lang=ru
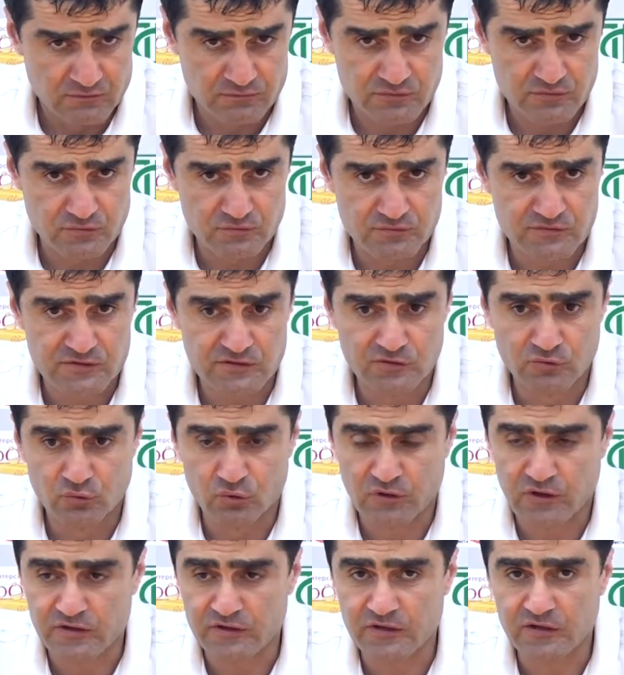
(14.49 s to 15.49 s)
все, силы
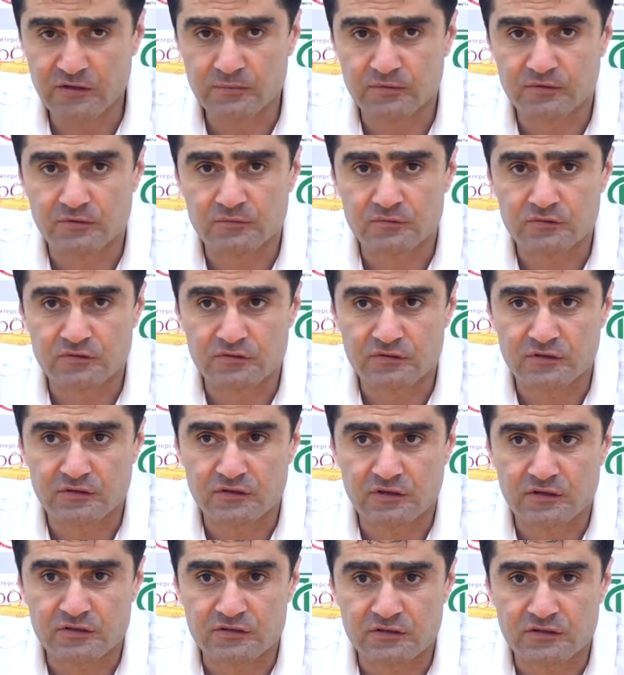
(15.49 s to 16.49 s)
уходили, потому что
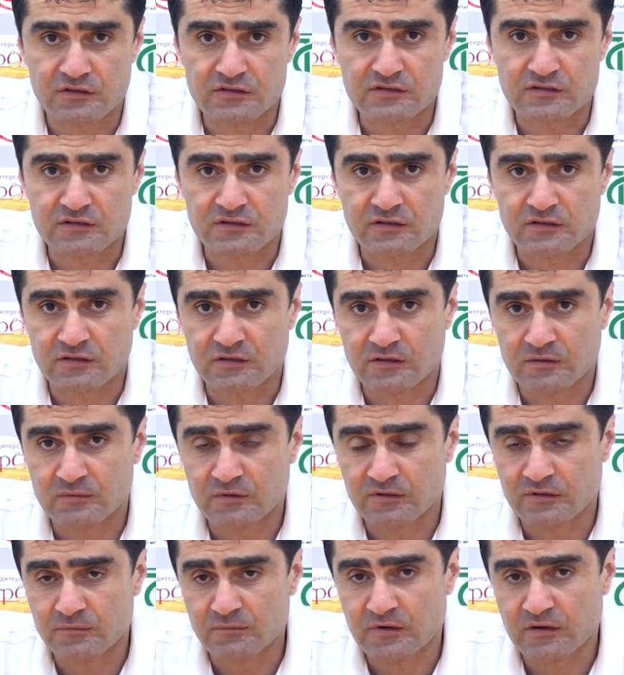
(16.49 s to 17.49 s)
такая жара стояла, как
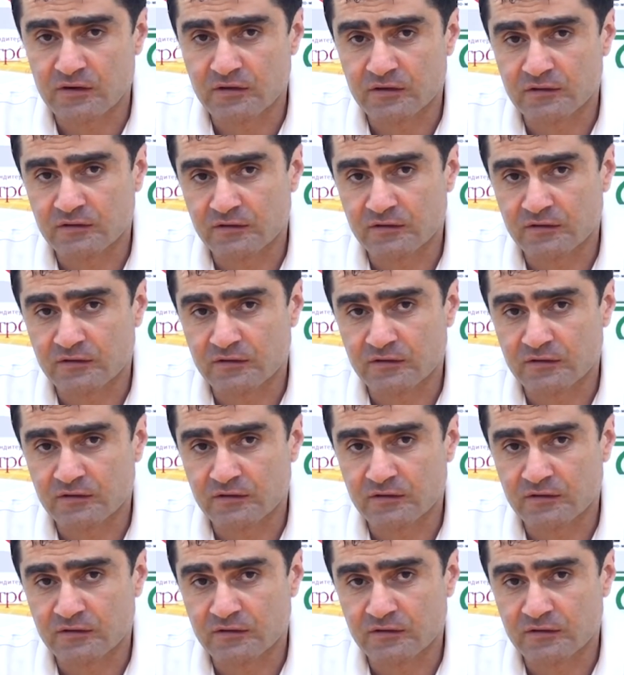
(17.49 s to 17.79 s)
бы аномальная.